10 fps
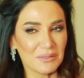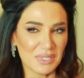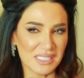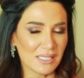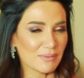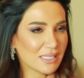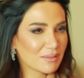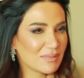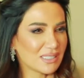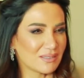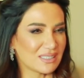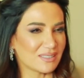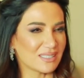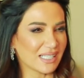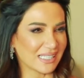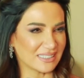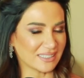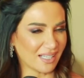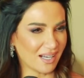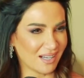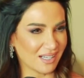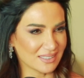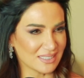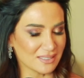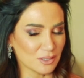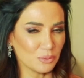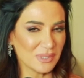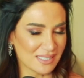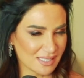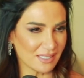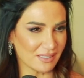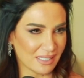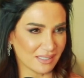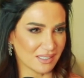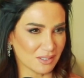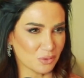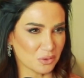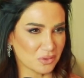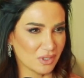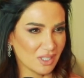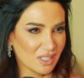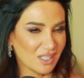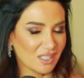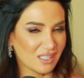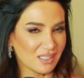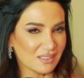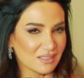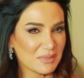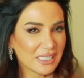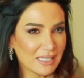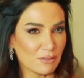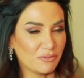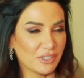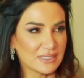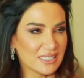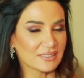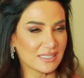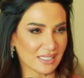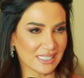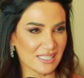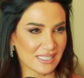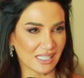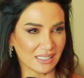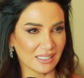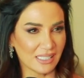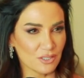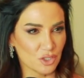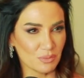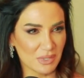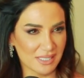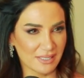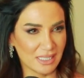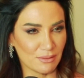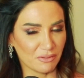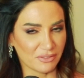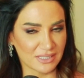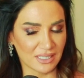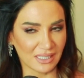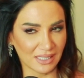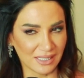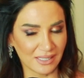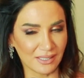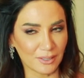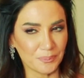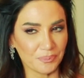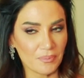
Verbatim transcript: بس يمكن ما اخذت حقها كثير وبتصير يعني انه آه، ما كان في كثير تركيز على اللهجه المصريه بالفتره الاخيره